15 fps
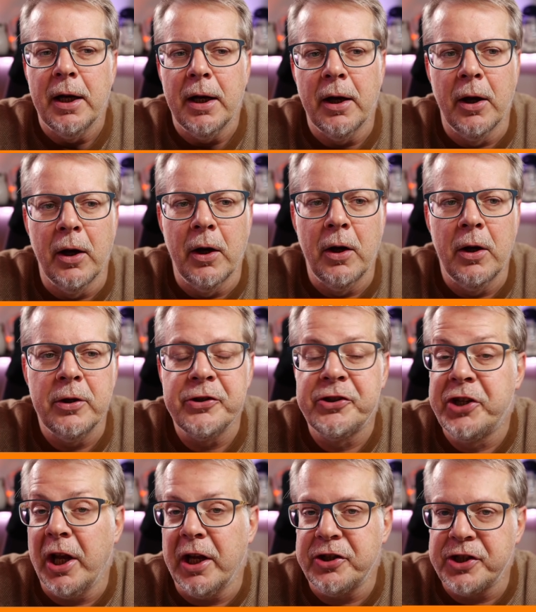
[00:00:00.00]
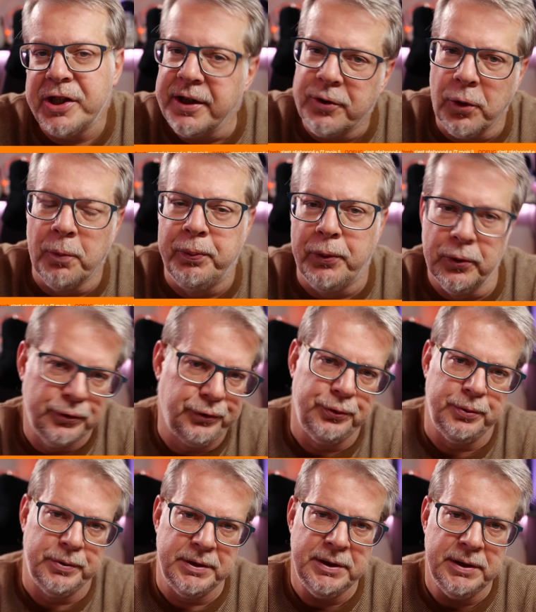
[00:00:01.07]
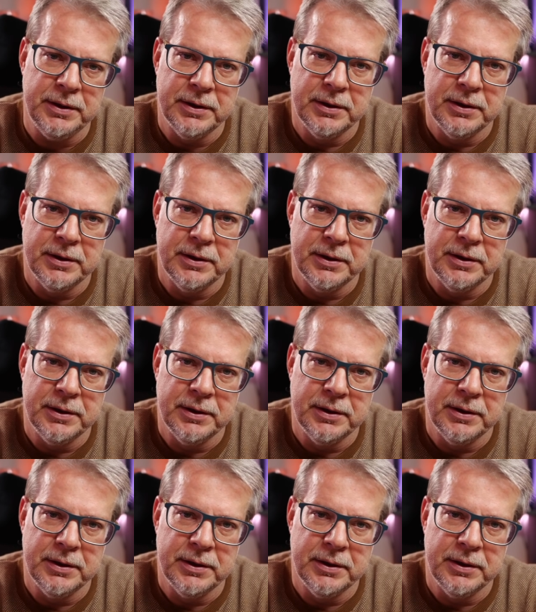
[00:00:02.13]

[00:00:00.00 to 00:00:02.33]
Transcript: Euh, j'ai acheté ton produit,